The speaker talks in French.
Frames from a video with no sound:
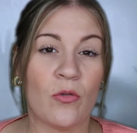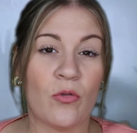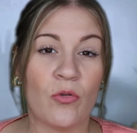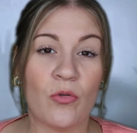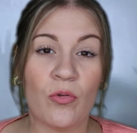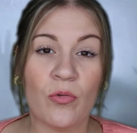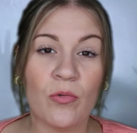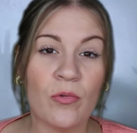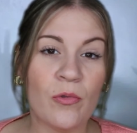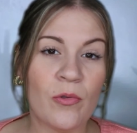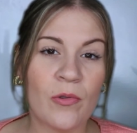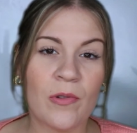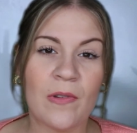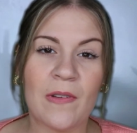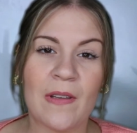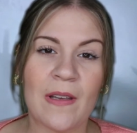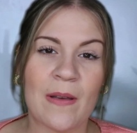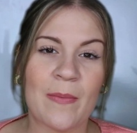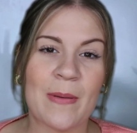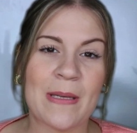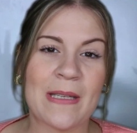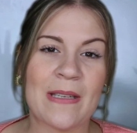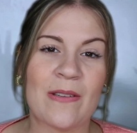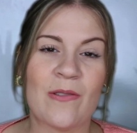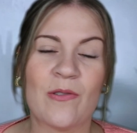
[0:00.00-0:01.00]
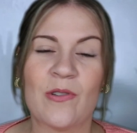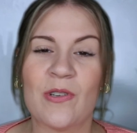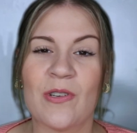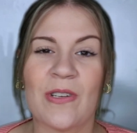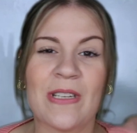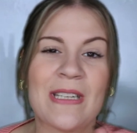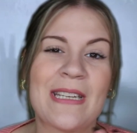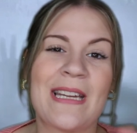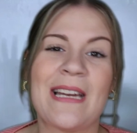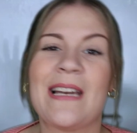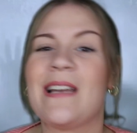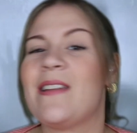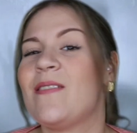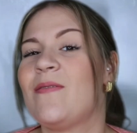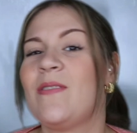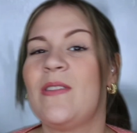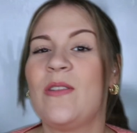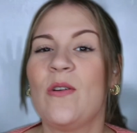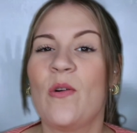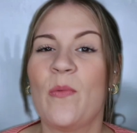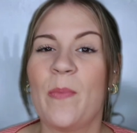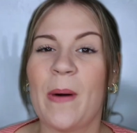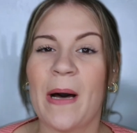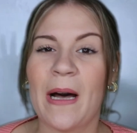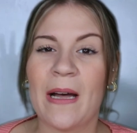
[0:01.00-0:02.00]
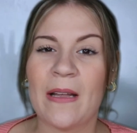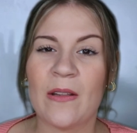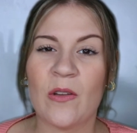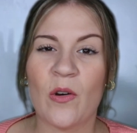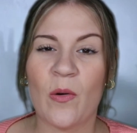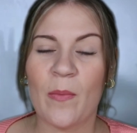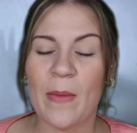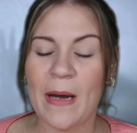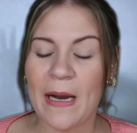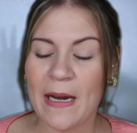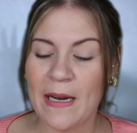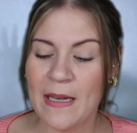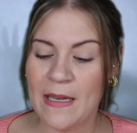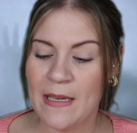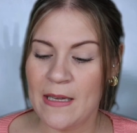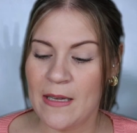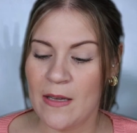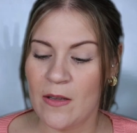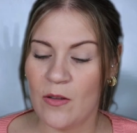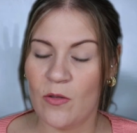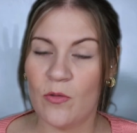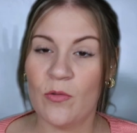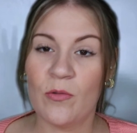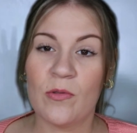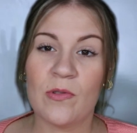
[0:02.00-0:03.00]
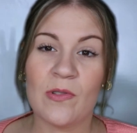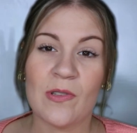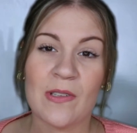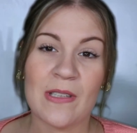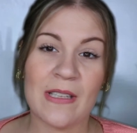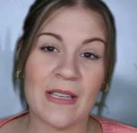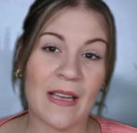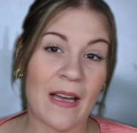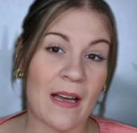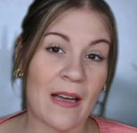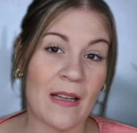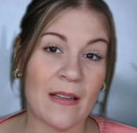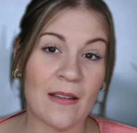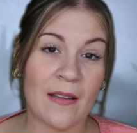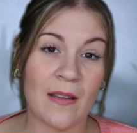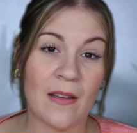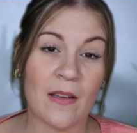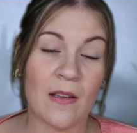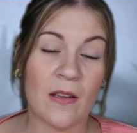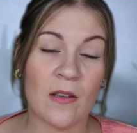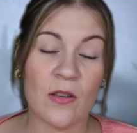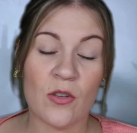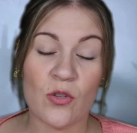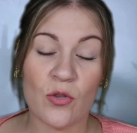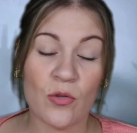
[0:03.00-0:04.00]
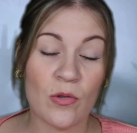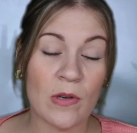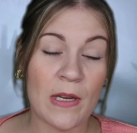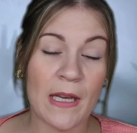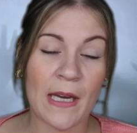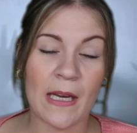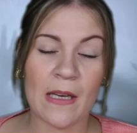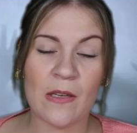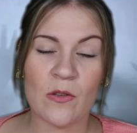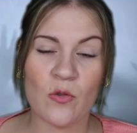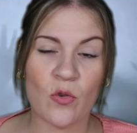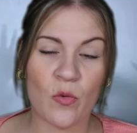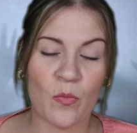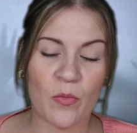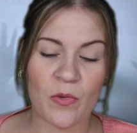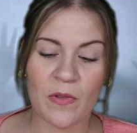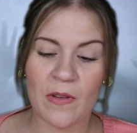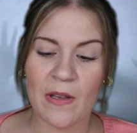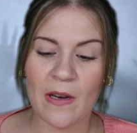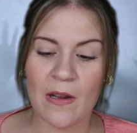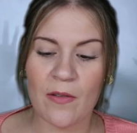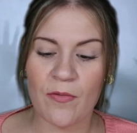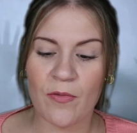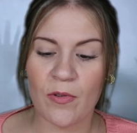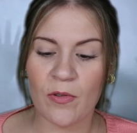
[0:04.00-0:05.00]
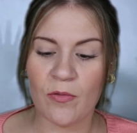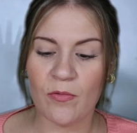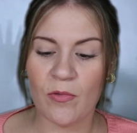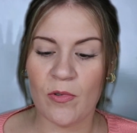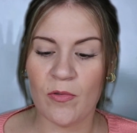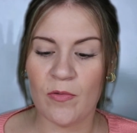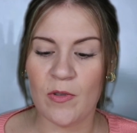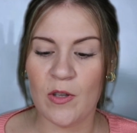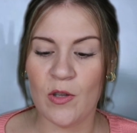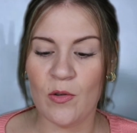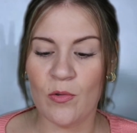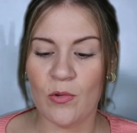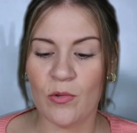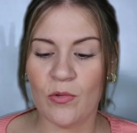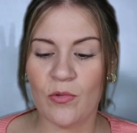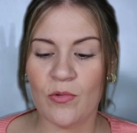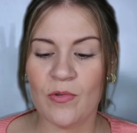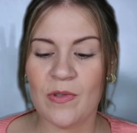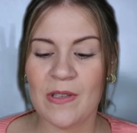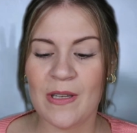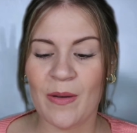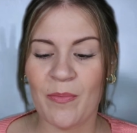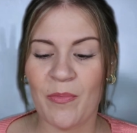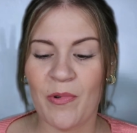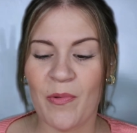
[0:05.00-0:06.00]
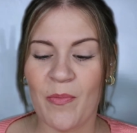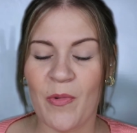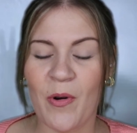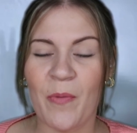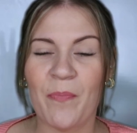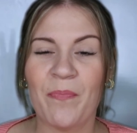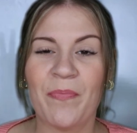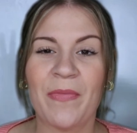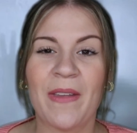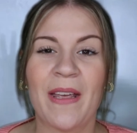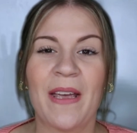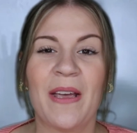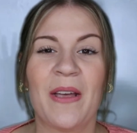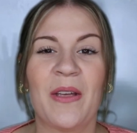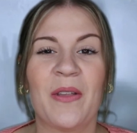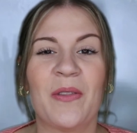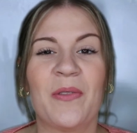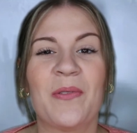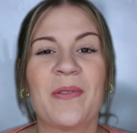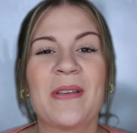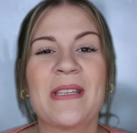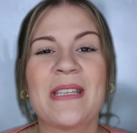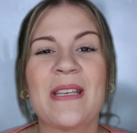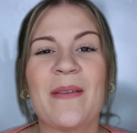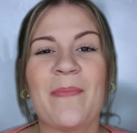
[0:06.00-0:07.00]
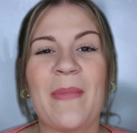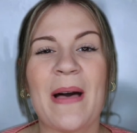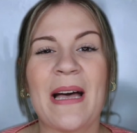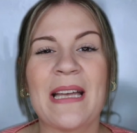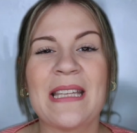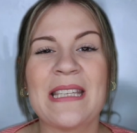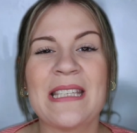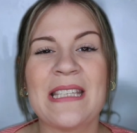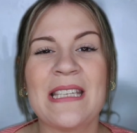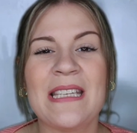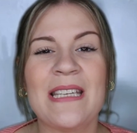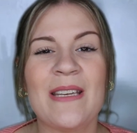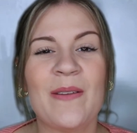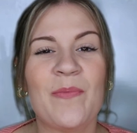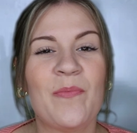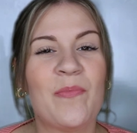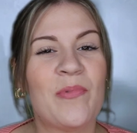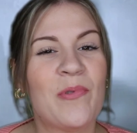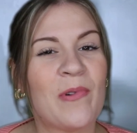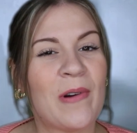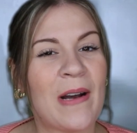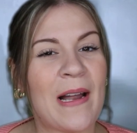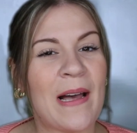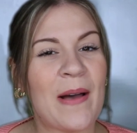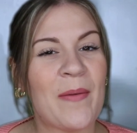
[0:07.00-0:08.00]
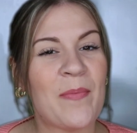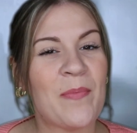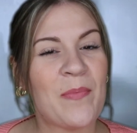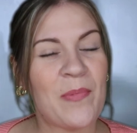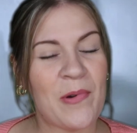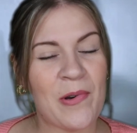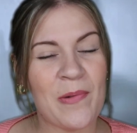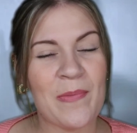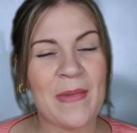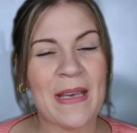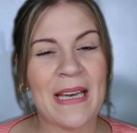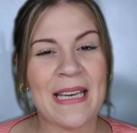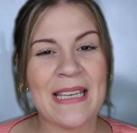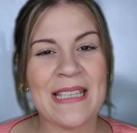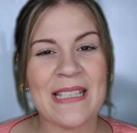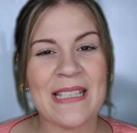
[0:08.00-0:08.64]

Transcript: tout noter parce que j'enchaîne les vidéos paranormales. Donc ce sera des... je lirai sur mon téléphone vos vidéos, tout simplement. Donc c'est parti pour la première